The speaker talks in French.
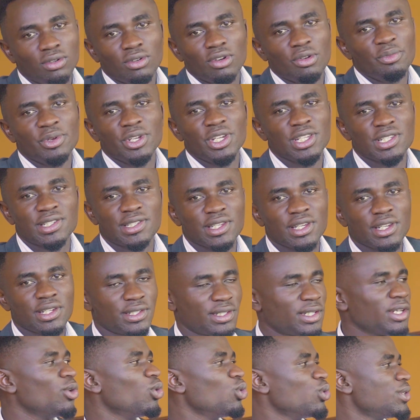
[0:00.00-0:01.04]
Le ministère,
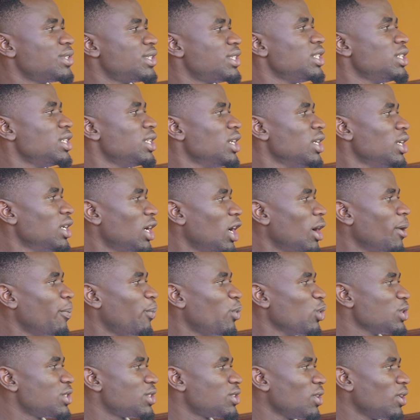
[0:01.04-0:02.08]
c'est aussi un
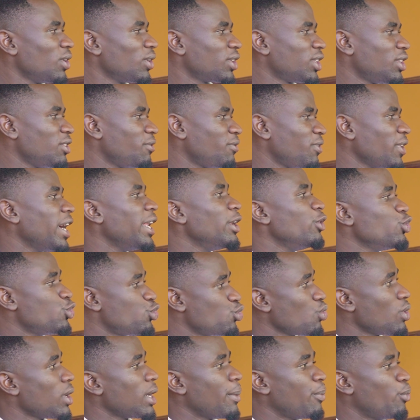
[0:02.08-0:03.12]
poste euh, qui fait
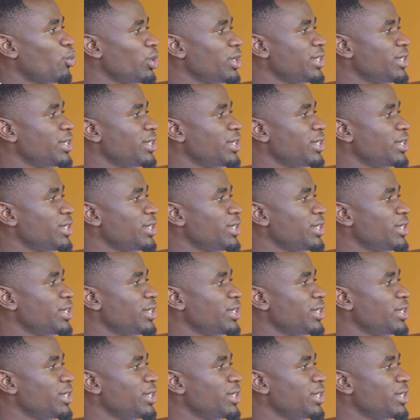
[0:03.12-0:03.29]
allusion à la